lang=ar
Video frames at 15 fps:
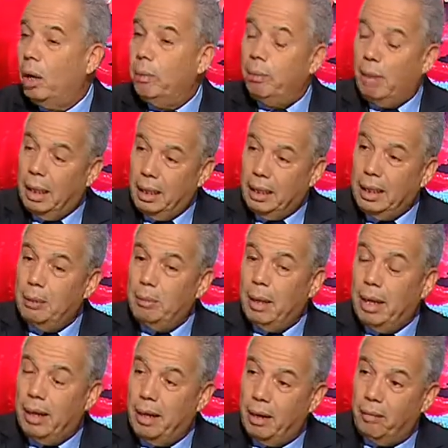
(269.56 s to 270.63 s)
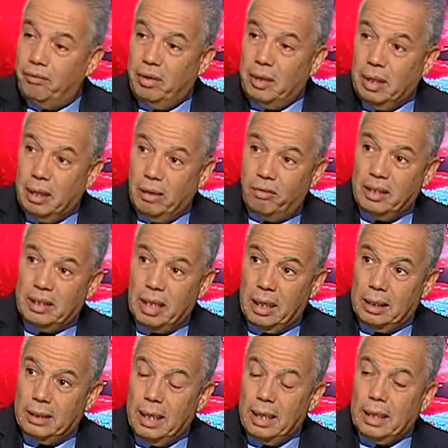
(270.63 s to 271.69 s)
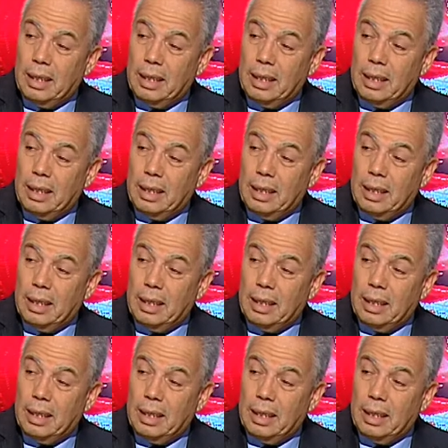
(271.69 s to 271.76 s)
مع العلم ان في ان في سنتين